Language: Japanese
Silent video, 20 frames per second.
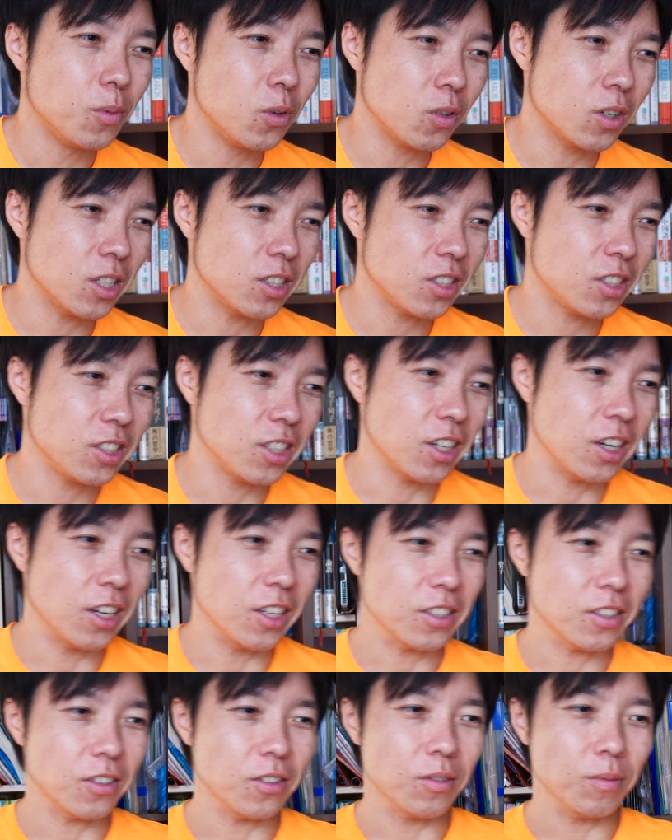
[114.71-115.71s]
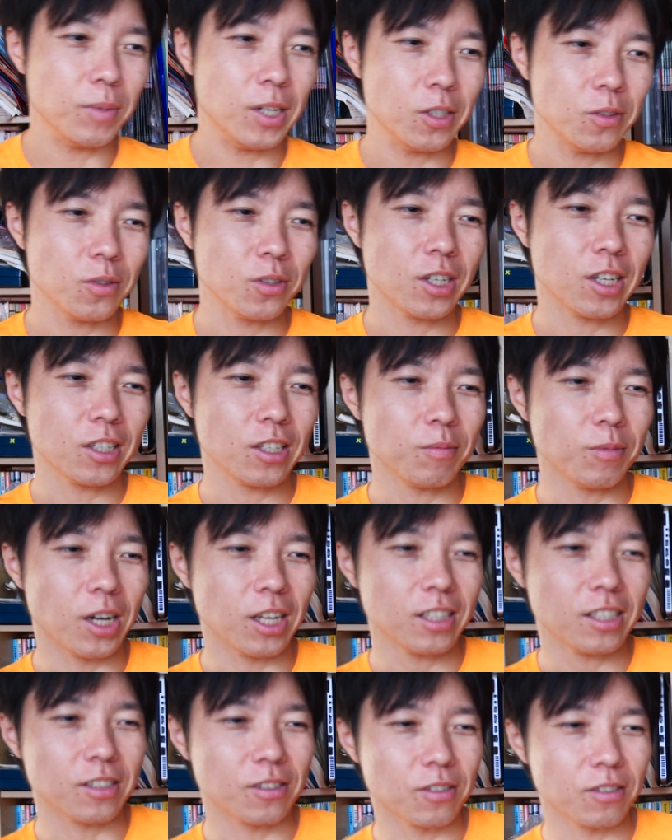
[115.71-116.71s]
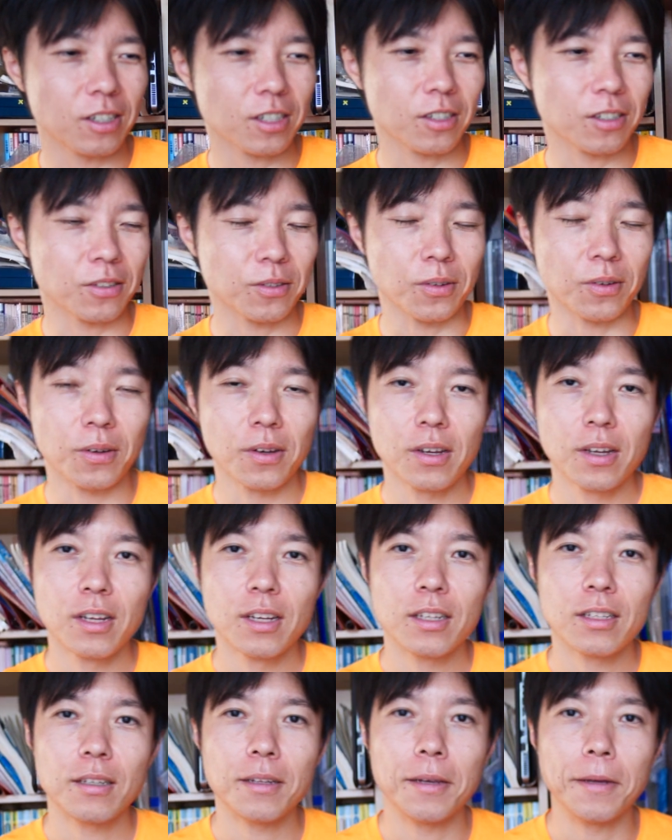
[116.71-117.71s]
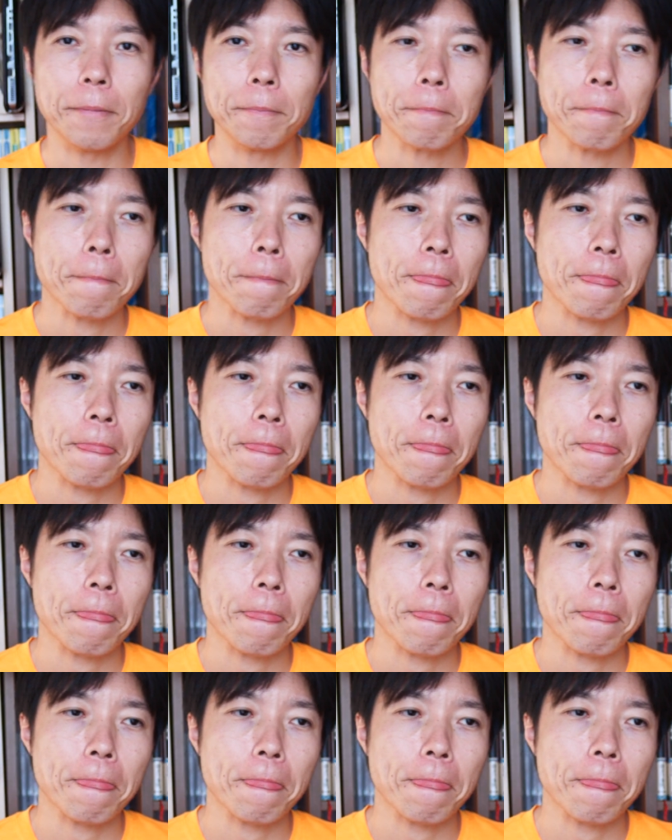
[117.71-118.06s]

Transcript: 僕は好きじゃないですけどまあそういう家庭もあったりするわけですよで